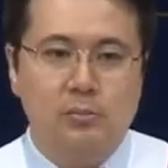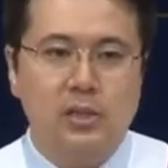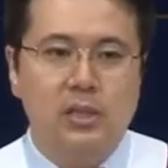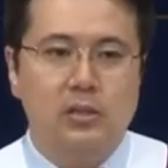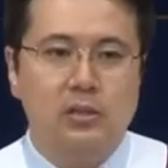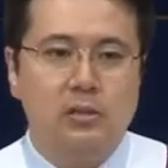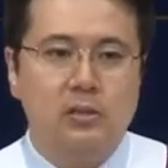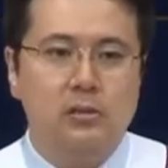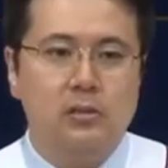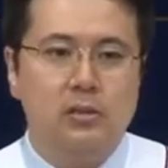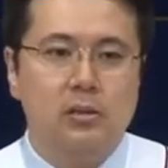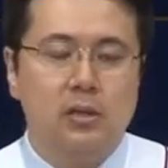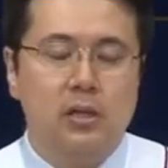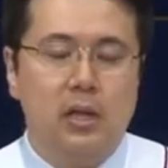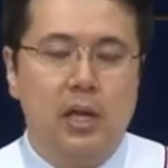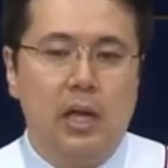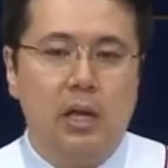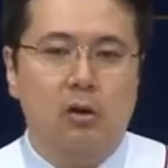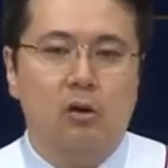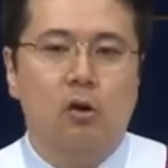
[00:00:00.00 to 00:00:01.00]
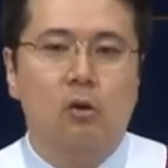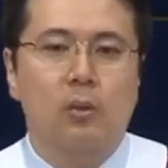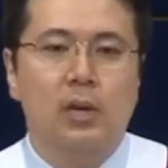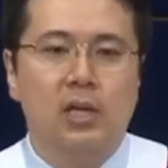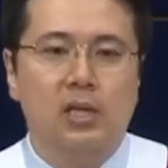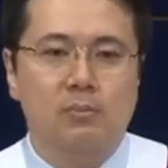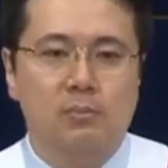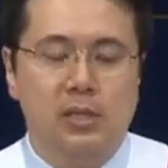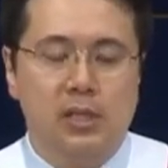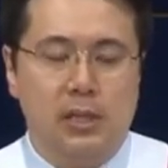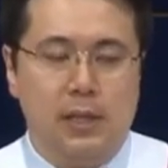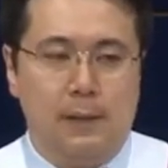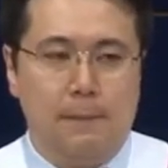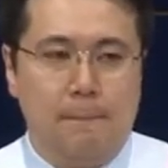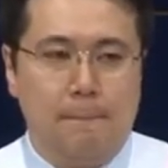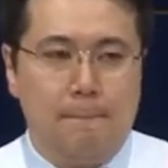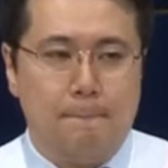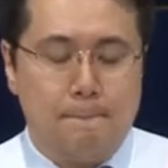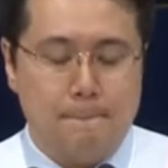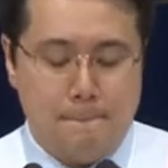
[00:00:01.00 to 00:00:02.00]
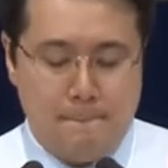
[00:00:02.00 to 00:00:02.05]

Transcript: 自分の子孫万代